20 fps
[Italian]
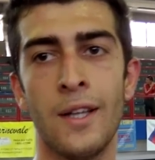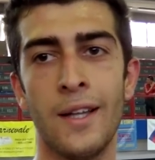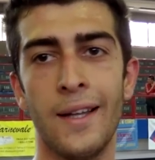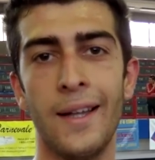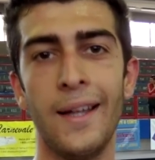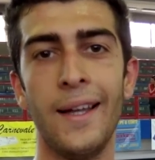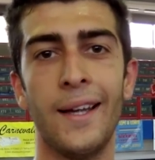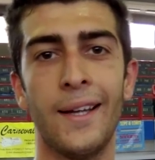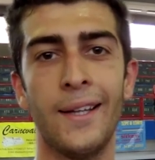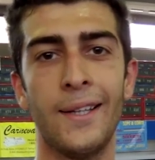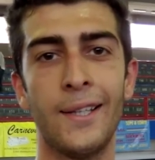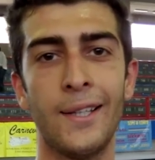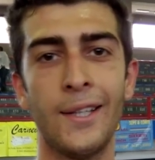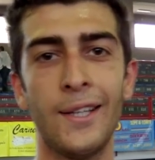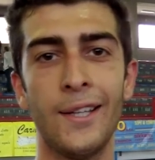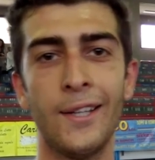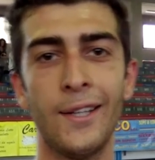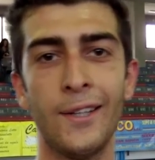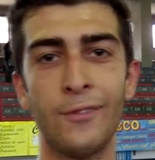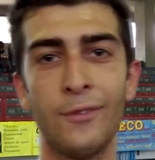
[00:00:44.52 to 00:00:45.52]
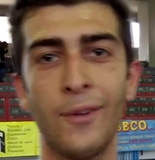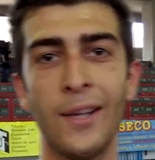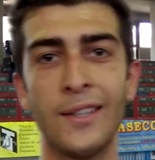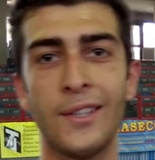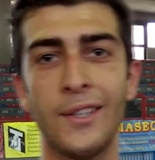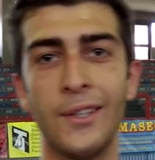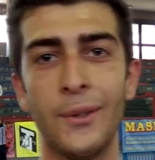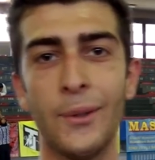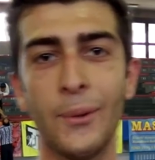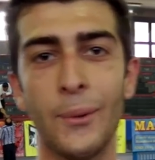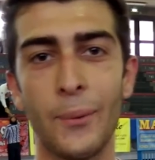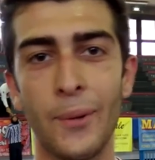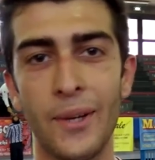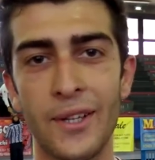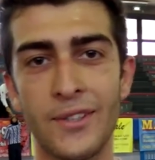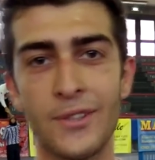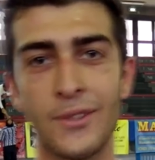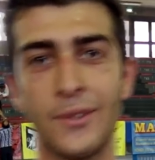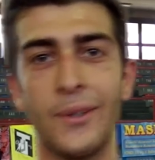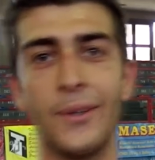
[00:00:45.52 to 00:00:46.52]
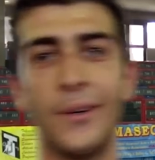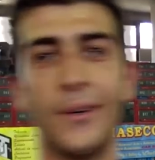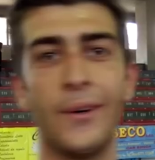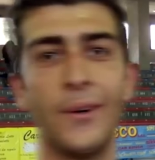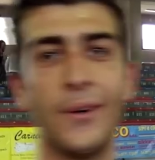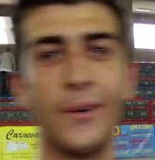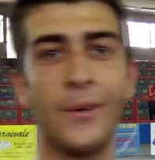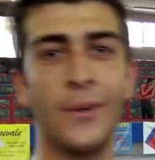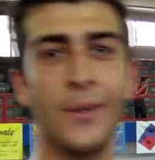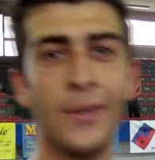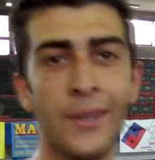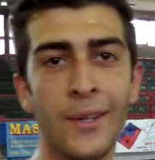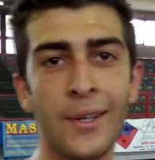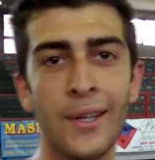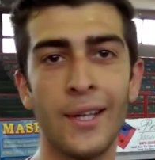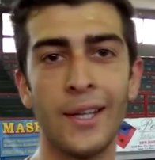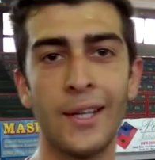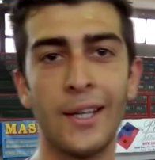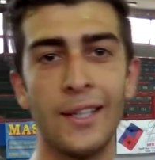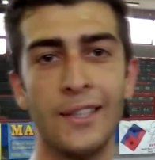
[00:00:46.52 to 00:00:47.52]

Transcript: Beh, i fatti dicono questo, e